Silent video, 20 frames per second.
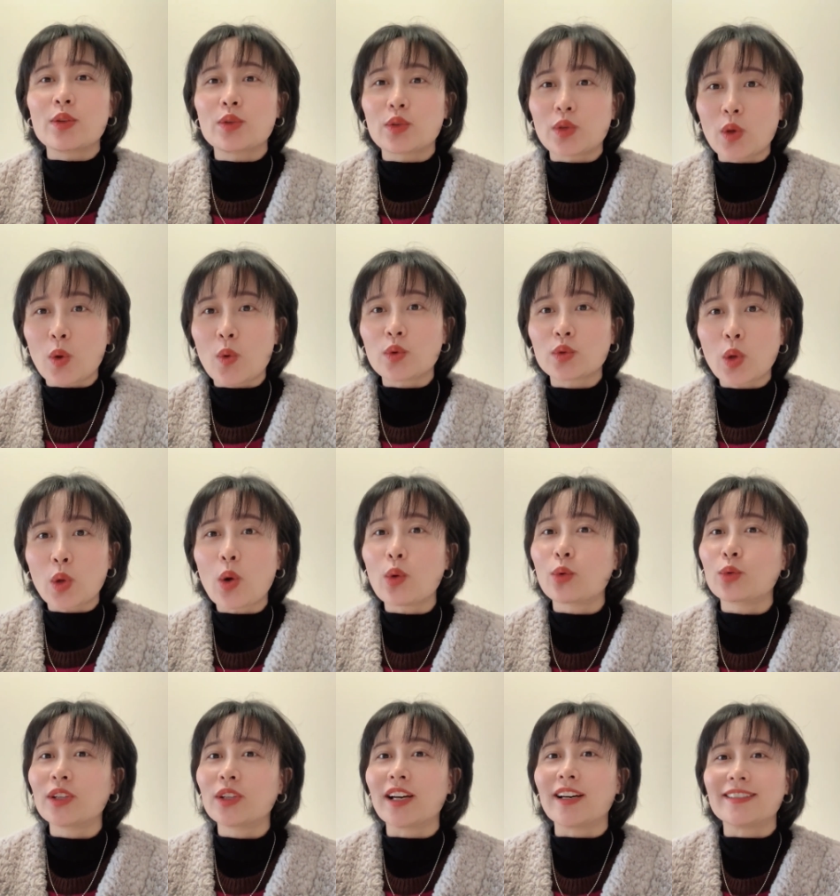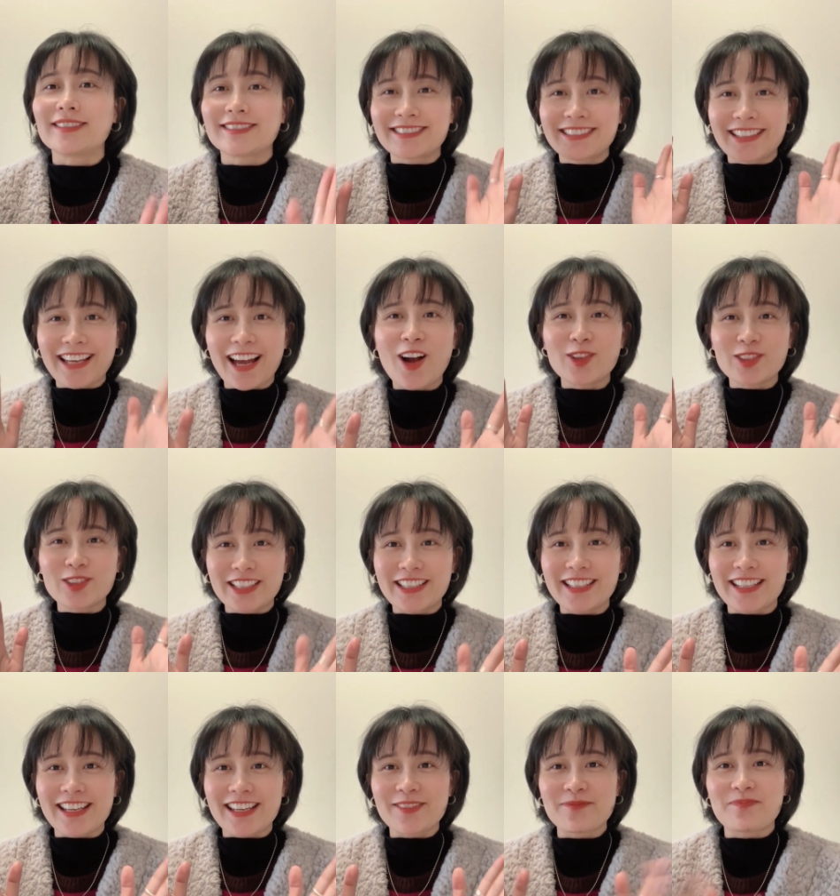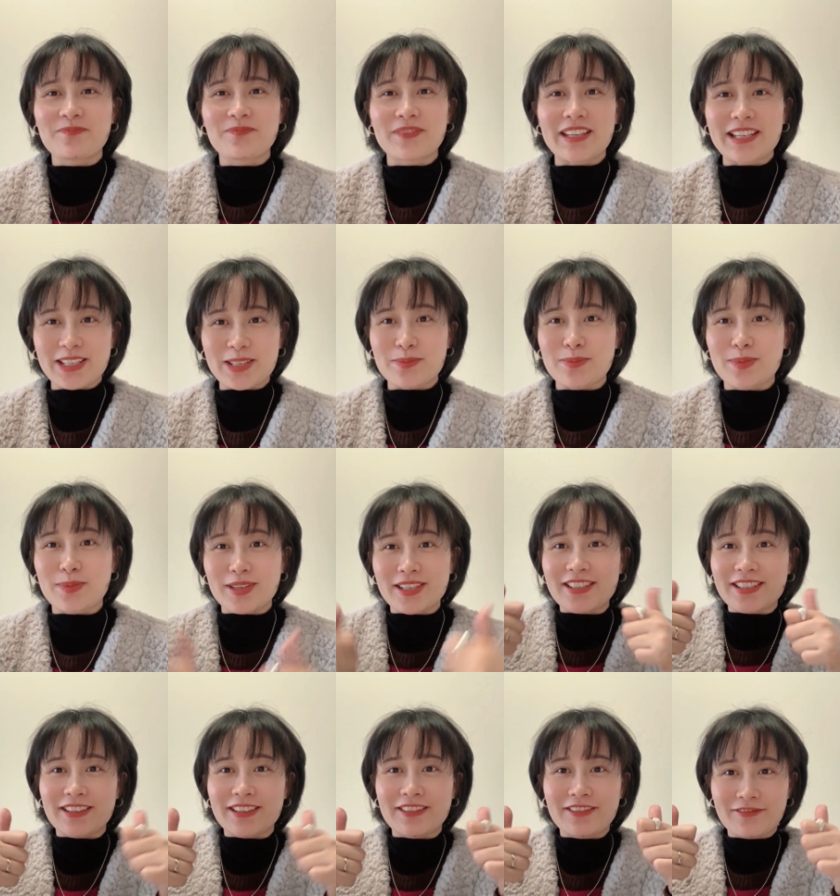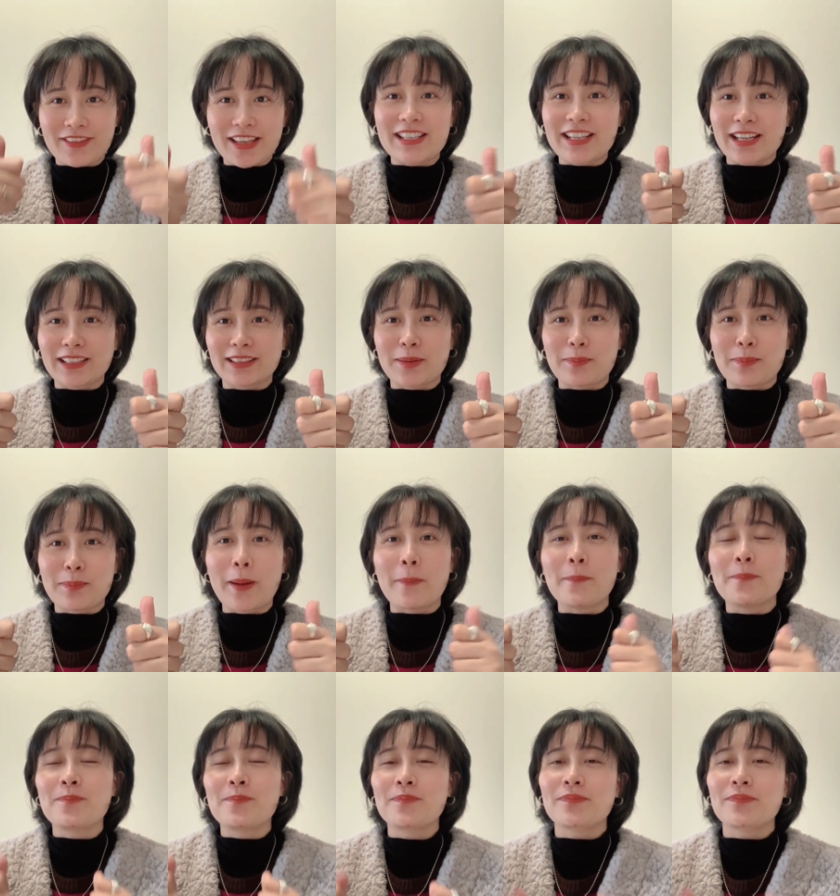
都通了高铁，是不是非常的棒？